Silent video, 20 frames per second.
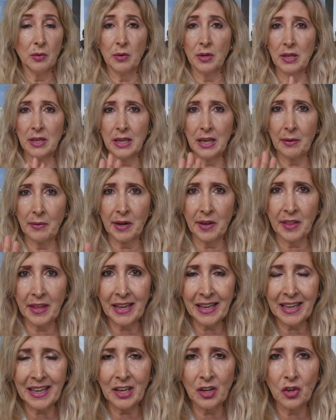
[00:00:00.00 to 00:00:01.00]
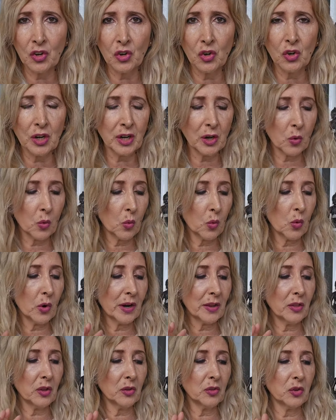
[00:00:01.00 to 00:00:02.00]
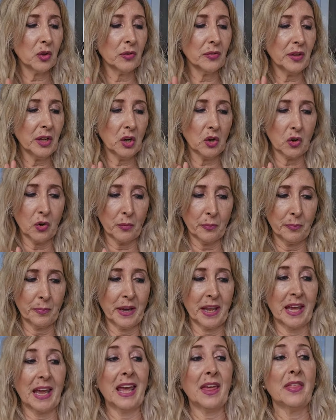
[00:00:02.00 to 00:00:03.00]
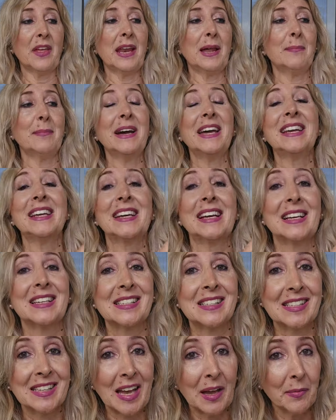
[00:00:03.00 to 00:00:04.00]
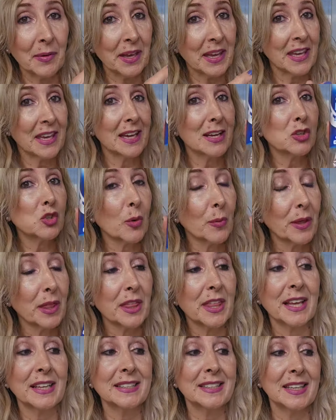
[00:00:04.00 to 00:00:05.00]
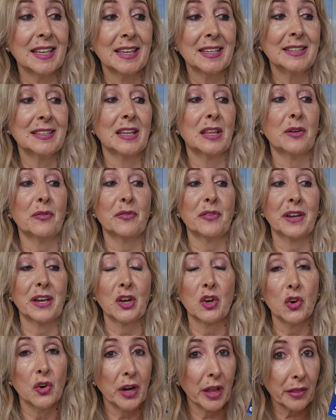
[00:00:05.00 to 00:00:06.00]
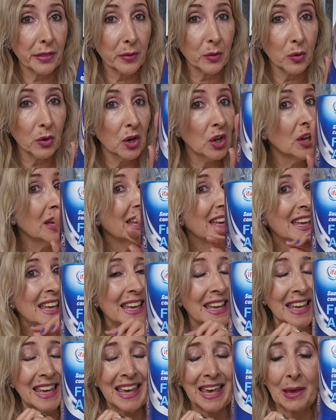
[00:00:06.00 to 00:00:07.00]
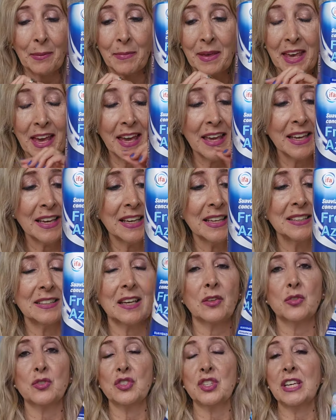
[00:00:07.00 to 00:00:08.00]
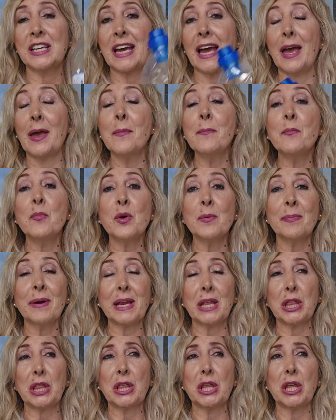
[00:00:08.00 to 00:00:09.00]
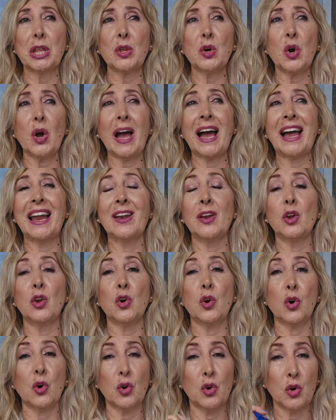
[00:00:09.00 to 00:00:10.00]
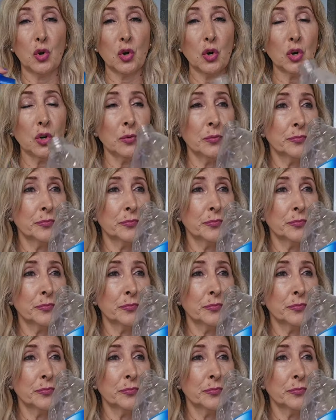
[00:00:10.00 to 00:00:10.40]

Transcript: La verdad que no recuerdo dónde lo compré. Es de la marca Sabe y es el suavizante este de frescor azul que me ha encantado, chicas. Es muy parecido al olor